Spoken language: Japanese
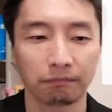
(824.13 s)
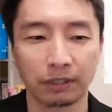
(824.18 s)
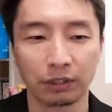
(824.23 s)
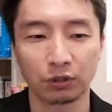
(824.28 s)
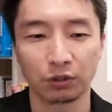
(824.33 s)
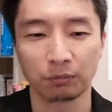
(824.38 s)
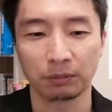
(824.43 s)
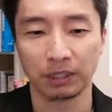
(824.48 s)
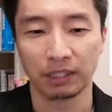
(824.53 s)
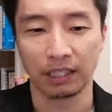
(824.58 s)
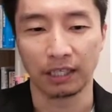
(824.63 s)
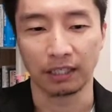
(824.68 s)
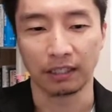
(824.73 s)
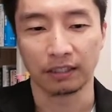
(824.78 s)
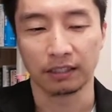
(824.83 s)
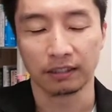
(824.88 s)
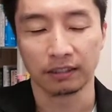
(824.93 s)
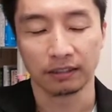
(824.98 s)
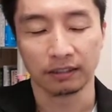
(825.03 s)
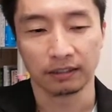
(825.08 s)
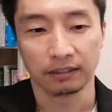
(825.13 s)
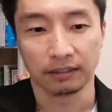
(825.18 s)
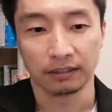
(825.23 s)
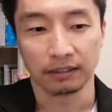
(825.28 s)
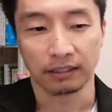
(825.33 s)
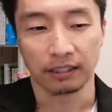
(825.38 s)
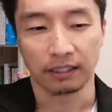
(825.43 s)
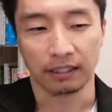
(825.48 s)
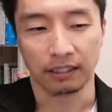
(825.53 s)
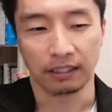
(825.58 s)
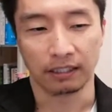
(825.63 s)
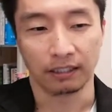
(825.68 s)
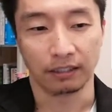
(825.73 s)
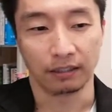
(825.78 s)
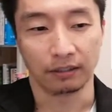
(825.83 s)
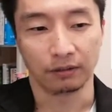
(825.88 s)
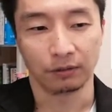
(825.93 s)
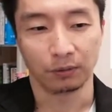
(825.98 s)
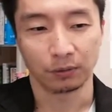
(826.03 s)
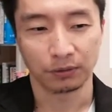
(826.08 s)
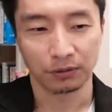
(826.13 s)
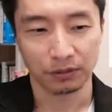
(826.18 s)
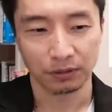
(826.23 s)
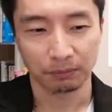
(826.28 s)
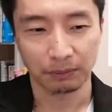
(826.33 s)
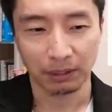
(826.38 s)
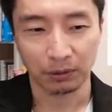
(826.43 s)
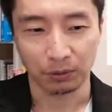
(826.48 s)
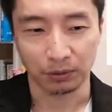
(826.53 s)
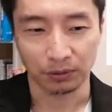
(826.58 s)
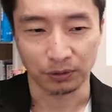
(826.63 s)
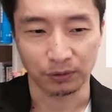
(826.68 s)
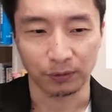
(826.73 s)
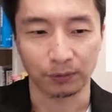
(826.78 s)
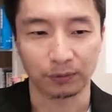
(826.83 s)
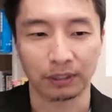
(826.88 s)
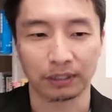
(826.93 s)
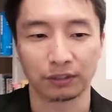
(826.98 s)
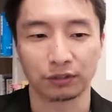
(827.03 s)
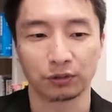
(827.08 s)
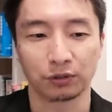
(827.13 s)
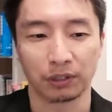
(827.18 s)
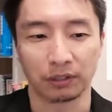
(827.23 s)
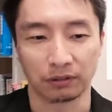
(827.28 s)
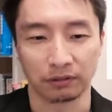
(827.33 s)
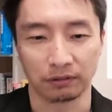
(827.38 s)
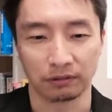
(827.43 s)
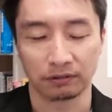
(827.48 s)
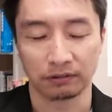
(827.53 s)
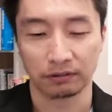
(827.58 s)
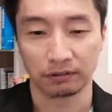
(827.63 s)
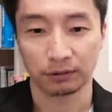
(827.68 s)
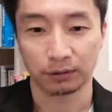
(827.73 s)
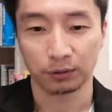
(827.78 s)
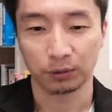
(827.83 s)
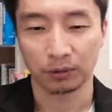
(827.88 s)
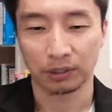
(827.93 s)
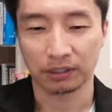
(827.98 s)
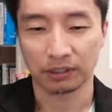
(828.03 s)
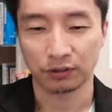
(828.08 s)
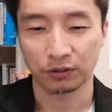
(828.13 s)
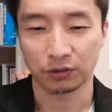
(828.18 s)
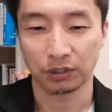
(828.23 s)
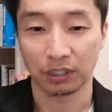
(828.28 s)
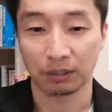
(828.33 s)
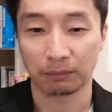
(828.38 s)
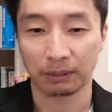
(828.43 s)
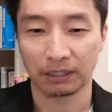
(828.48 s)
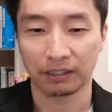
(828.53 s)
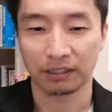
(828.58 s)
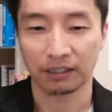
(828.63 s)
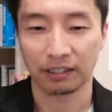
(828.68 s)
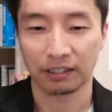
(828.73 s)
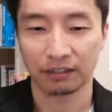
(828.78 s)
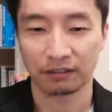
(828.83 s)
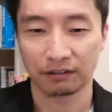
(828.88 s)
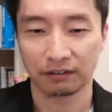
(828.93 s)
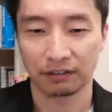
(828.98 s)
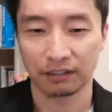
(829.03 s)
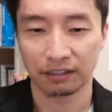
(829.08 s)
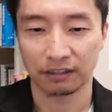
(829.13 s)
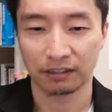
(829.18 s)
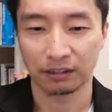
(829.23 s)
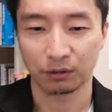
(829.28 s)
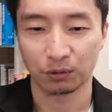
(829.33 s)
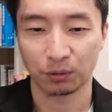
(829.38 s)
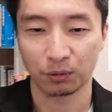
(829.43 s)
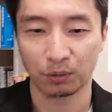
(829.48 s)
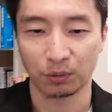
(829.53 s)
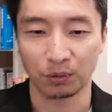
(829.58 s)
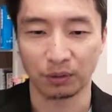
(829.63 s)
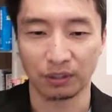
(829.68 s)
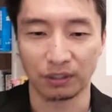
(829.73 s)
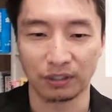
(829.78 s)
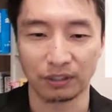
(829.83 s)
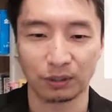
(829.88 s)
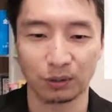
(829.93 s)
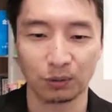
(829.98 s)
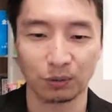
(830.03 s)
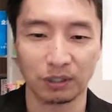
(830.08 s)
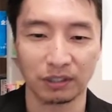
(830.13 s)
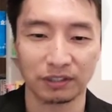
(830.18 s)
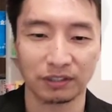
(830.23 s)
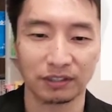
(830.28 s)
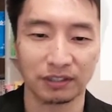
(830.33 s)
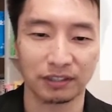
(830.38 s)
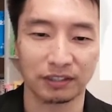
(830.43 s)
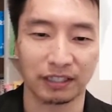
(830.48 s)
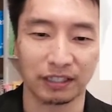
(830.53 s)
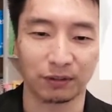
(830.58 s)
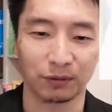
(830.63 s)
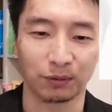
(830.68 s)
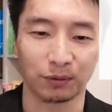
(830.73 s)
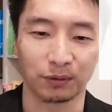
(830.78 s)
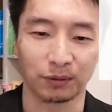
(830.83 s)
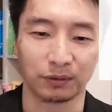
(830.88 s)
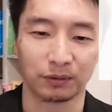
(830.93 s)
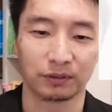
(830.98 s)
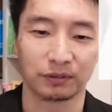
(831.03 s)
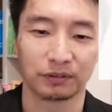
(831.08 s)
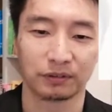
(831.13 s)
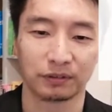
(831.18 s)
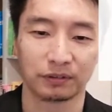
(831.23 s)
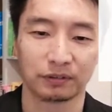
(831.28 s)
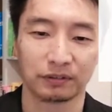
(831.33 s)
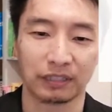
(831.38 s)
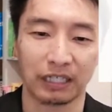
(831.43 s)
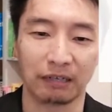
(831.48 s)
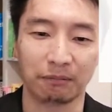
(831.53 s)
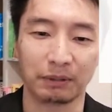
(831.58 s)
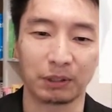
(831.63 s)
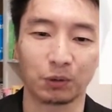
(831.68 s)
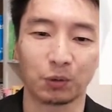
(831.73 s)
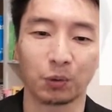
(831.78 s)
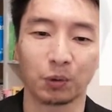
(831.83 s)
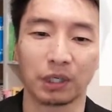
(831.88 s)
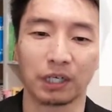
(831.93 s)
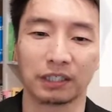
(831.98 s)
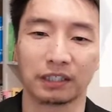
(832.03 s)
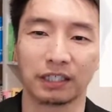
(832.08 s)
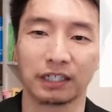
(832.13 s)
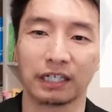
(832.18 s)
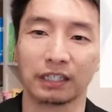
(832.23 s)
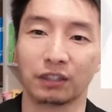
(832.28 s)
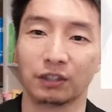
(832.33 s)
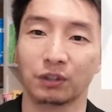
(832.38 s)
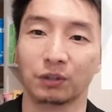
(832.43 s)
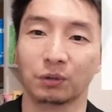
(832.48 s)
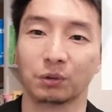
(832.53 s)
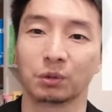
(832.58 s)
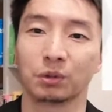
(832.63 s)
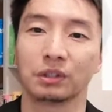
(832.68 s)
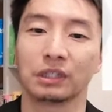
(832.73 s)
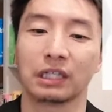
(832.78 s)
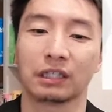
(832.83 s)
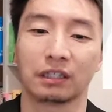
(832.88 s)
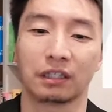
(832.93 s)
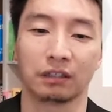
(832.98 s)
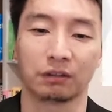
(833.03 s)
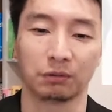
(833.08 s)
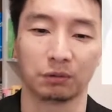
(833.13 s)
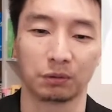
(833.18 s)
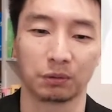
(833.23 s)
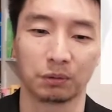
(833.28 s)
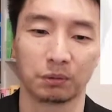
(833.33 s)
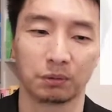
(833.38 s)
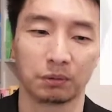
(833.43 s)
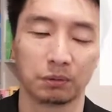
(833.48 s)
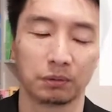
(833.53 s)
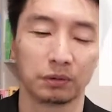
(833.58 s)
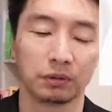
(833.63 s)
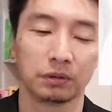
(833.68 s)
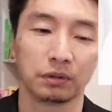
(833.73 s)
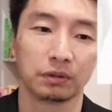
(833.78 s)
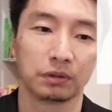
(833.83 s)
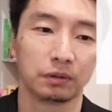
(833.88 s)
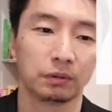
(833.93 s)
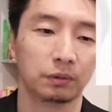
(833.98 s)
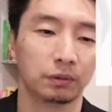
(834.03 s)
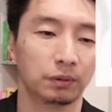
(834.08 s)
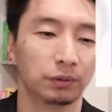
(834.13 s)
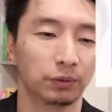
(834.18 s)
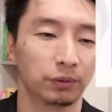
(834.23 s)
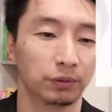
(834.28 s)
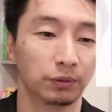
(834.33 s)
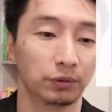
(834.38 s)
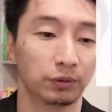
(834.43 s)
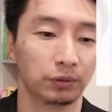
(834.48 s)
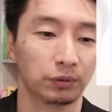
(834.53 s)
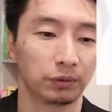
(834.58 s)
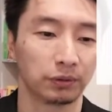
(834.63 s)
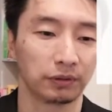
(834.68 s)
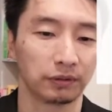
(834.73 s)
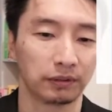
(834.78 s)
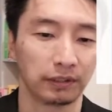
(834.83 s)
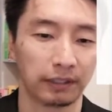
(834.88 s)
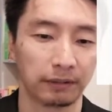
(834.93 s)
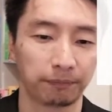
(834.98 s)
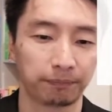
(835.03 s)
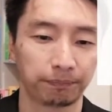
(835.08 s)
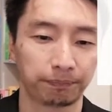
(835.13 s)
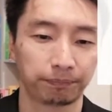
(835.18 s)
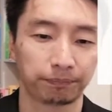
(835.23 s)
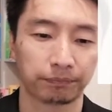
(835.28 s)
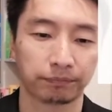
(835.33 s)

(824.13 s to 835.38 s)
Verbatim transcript: まあ、という意味で、えー、おすすめはこのストック型集客。フロー型集客ばっかりやってると、忙しいけど、あまり効果が出ないっていうことになってくるということですね。